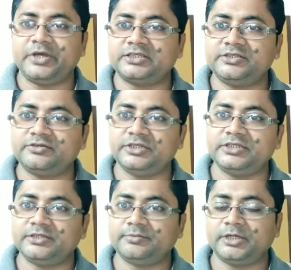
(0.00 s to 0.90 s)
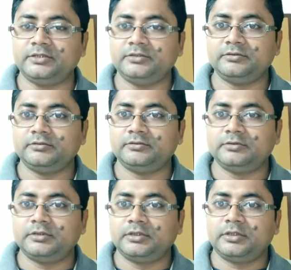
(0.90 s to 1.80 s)
প্যাকটি কিনে নিতে পারেন
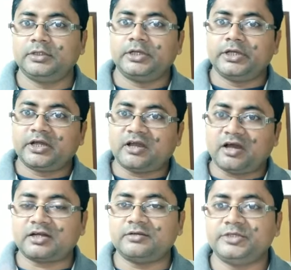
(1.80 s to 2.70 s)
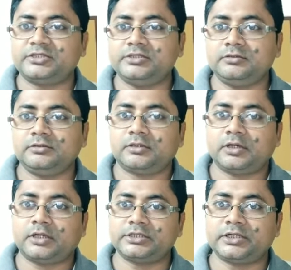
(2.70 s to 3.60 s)
কাটার মেশিন
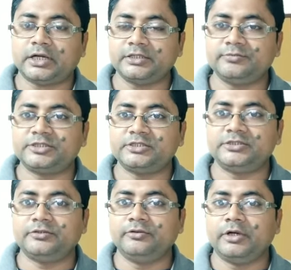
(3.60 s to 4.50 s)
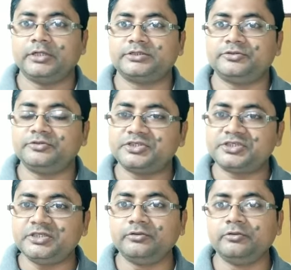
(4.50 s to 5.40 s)
সেই কাটিং মেশিন যেগুলো আছে যদি
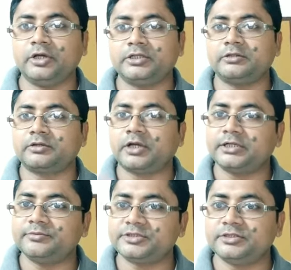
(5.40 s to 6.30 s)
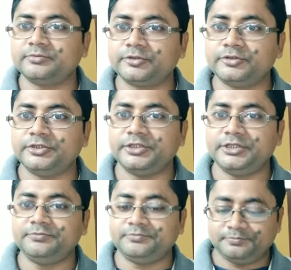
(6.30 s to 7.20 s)
স্টিল উল হয় তাহলে তো কাটিং মেশিনের প্রয়োজনই
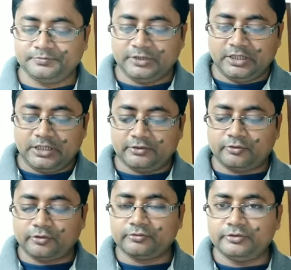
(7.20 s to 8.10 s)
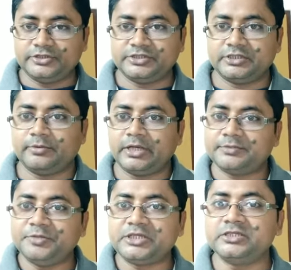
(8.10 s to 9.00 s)
নেই এখন কতগুলো জিনিস লাগবে
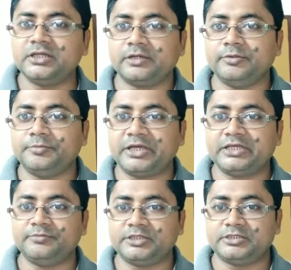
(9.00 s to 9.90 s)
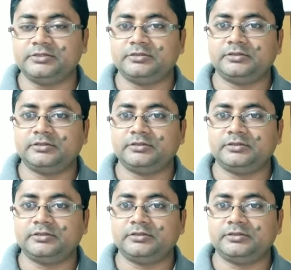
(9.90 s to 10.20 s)
একটা মেশিন লাগবে প্যাকিং মেশিন